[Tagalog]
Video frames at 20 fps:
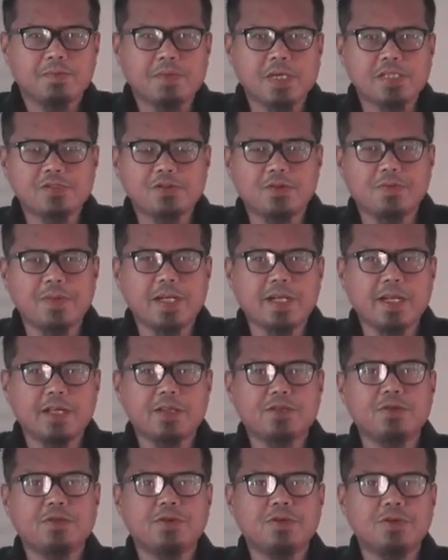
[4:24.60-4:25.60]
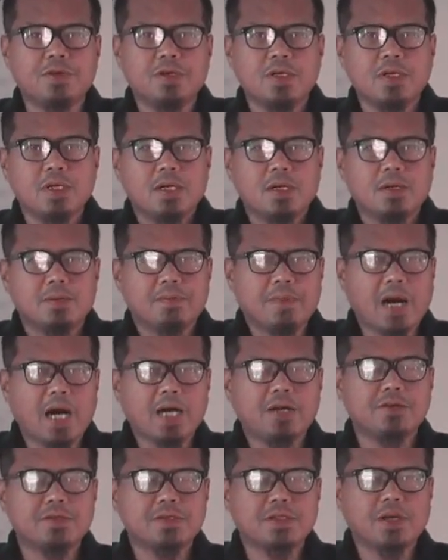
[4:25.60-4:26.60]
Pasko man ito,
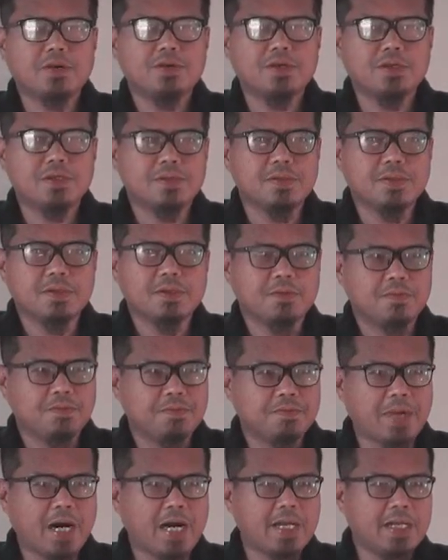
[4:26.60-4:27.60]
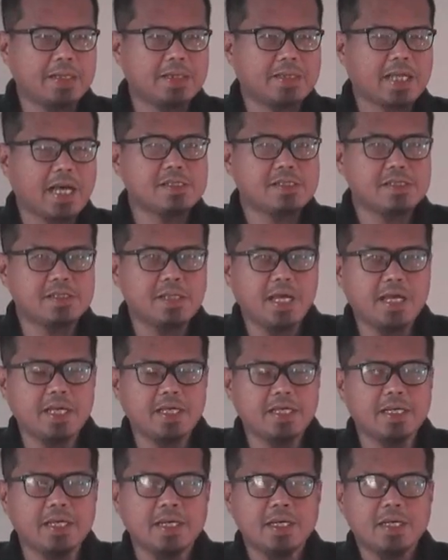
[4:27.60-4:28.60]
bagong taon, Valentine's
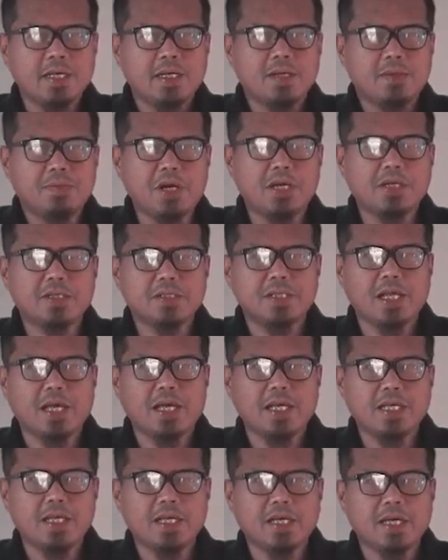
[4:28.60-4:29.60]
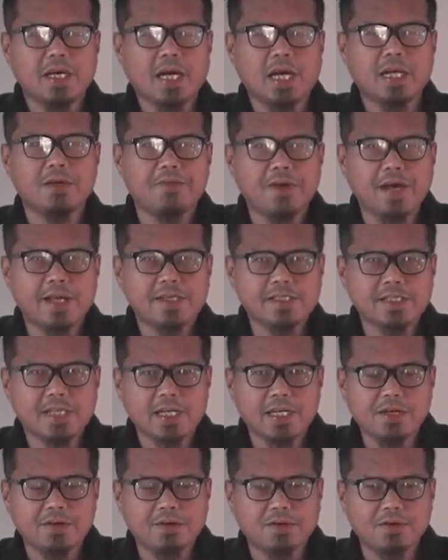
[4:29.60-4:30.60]
Day, birthday,
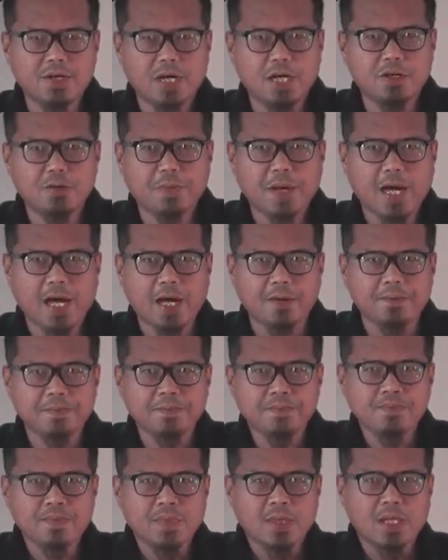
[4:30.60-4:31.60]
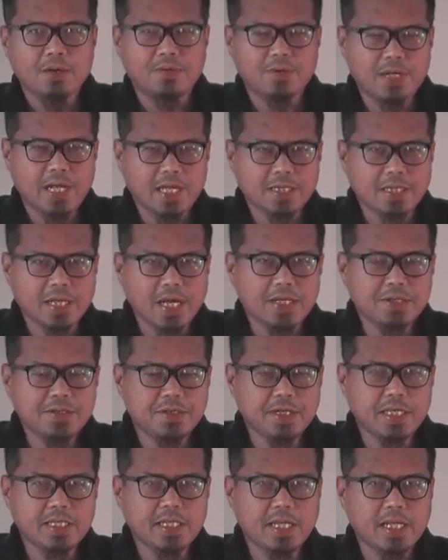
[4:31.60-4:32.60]
anniversary o kung ano pa, wala tayong
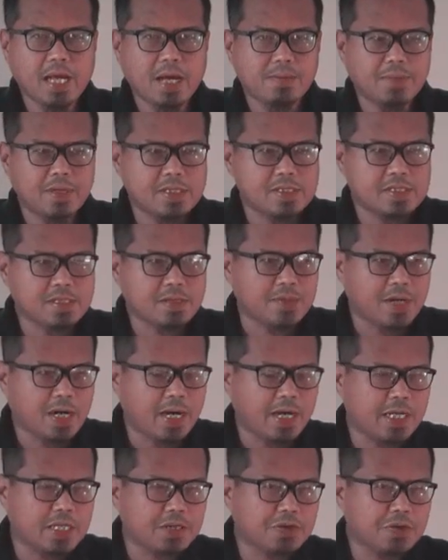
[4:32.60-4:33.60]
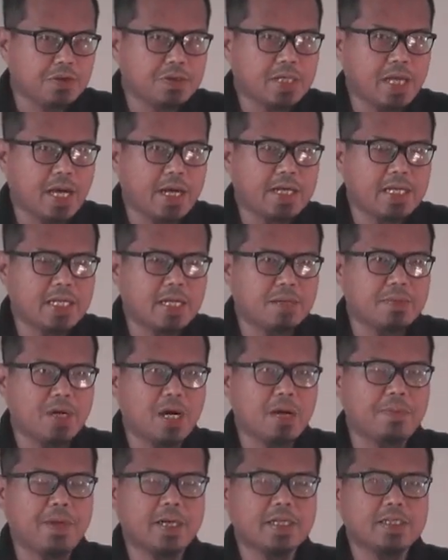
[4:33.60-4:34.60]
kinalaman sa mga ito dahil ang
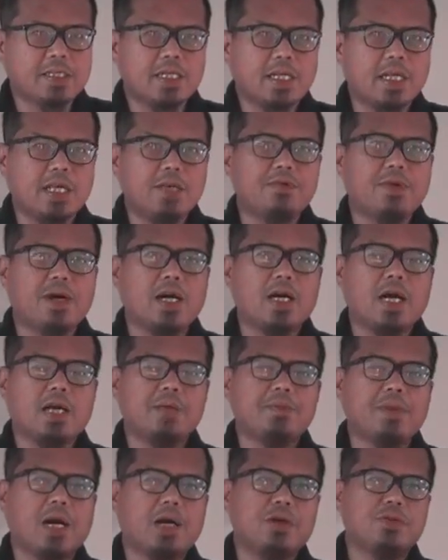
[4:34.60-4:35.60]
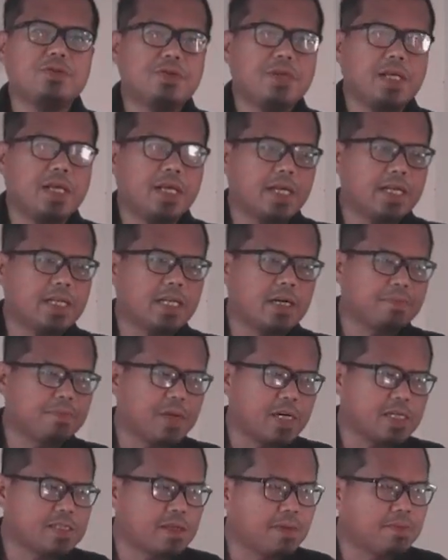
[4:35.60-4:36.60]
mga pagdiriwang ay mga uri rin ng
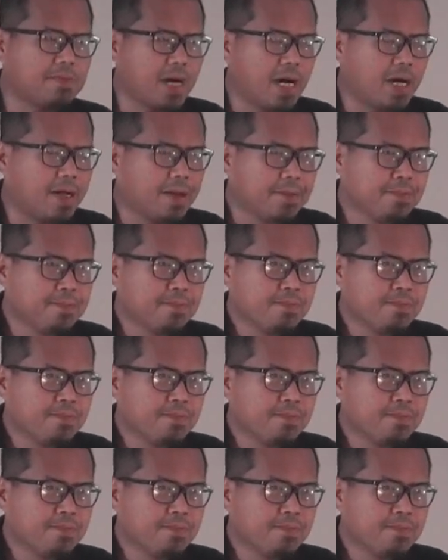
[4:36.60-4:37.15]
pagsamba.